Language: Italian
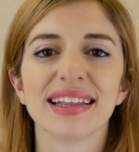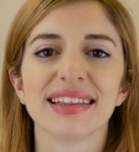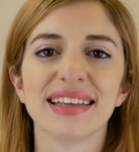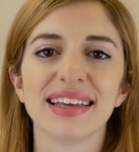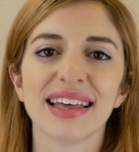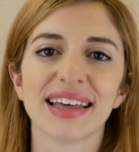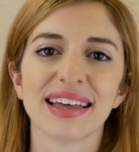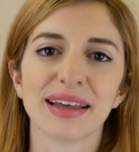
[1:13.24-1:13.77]

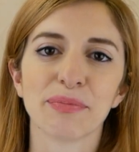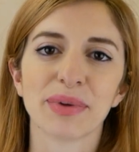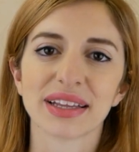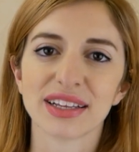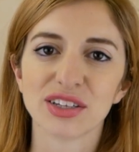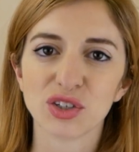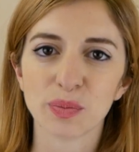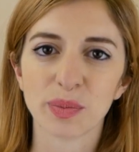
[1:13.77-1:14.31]
di eh,
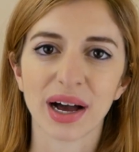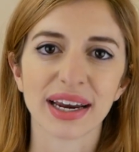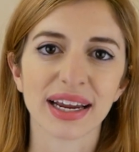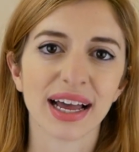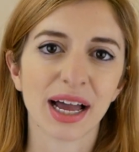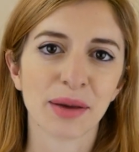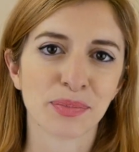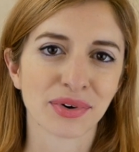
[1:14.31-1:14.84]

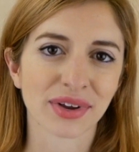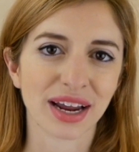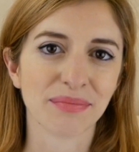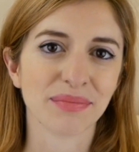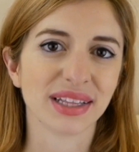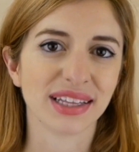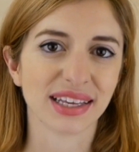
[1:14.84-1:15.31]
partecipare ai programmi